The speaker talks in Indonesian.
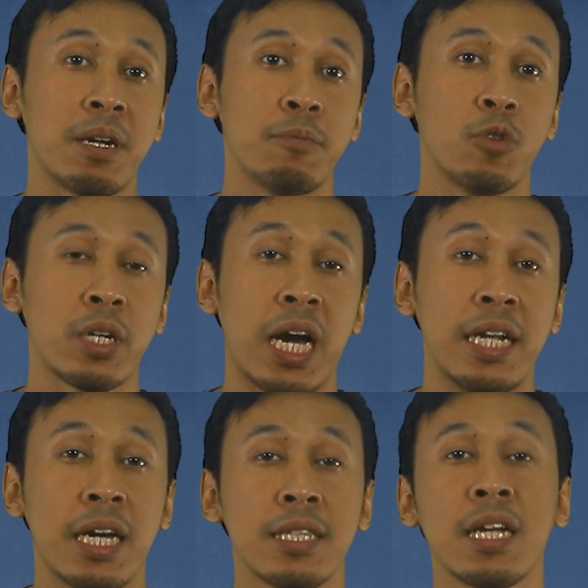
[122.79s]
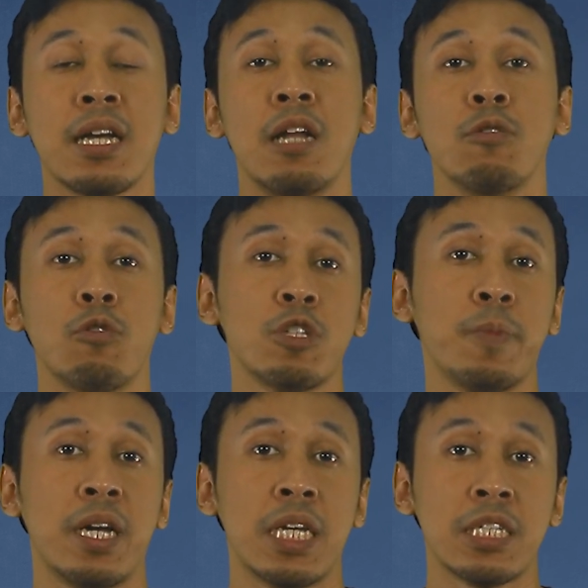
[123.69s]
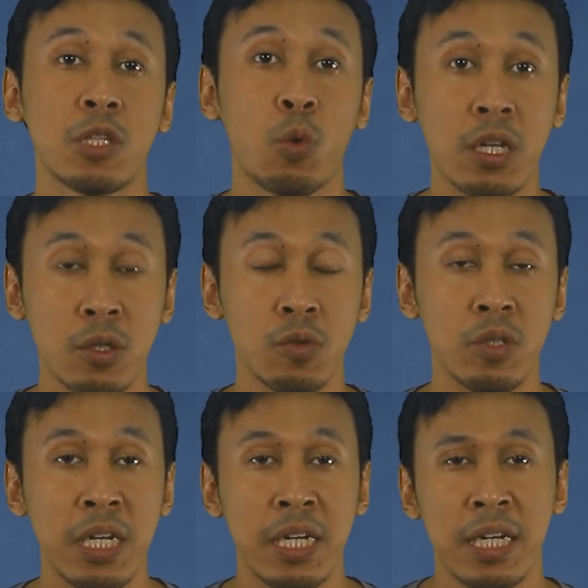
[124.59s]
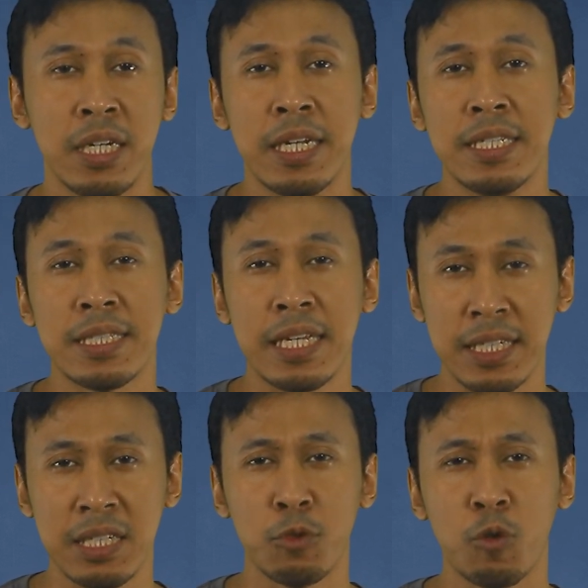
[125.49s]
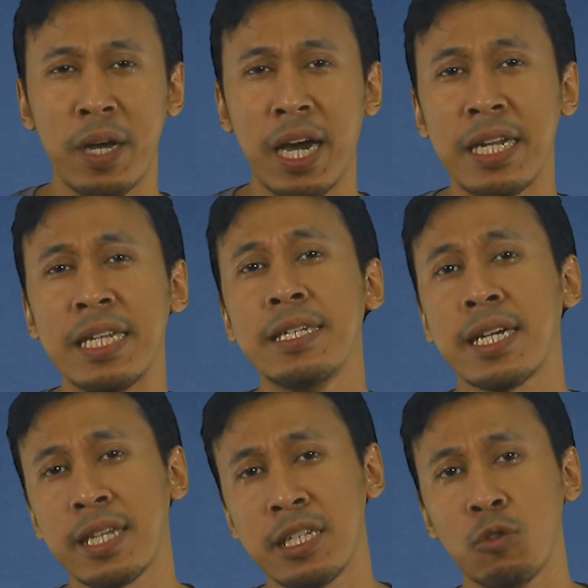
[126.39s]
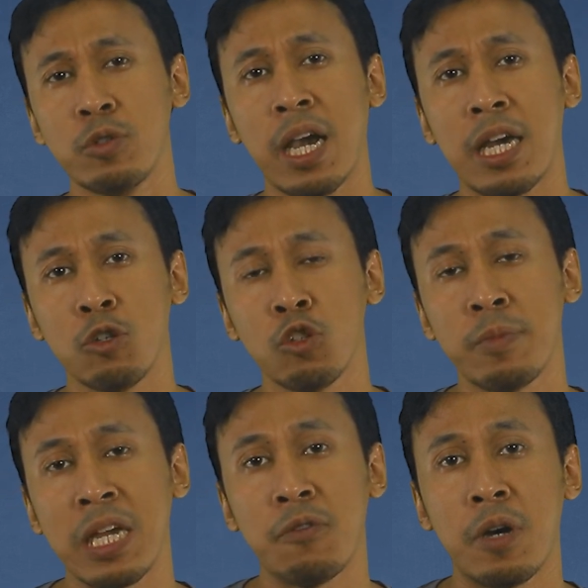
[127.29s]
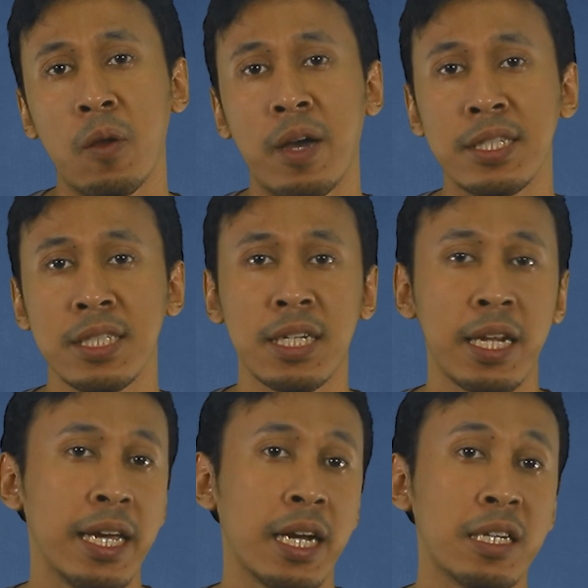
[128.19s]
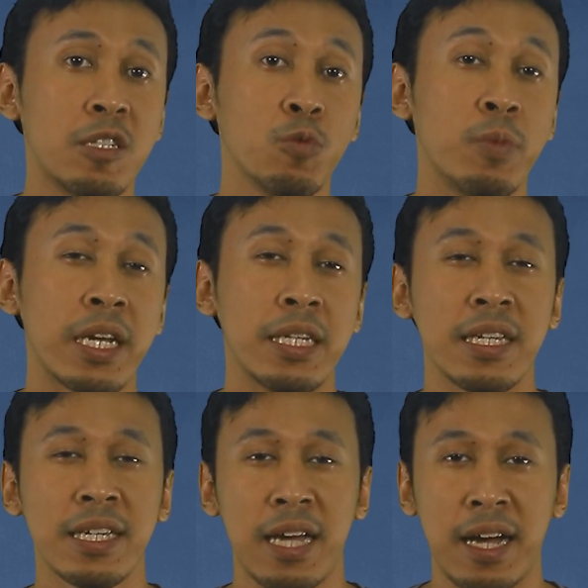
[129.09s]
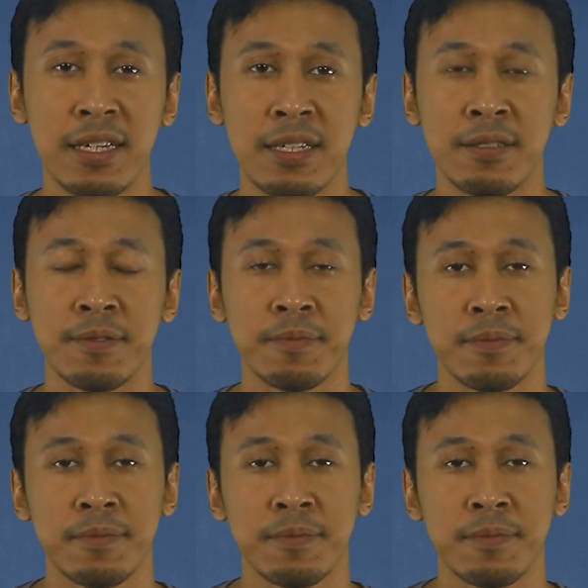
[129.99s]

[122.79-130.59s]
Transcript: permukaan yang tegak lurus pada satu waktu. Densitas ini merupakan indeks yang digunakan untuk mengevaluasi kelayakan sumber energi angin.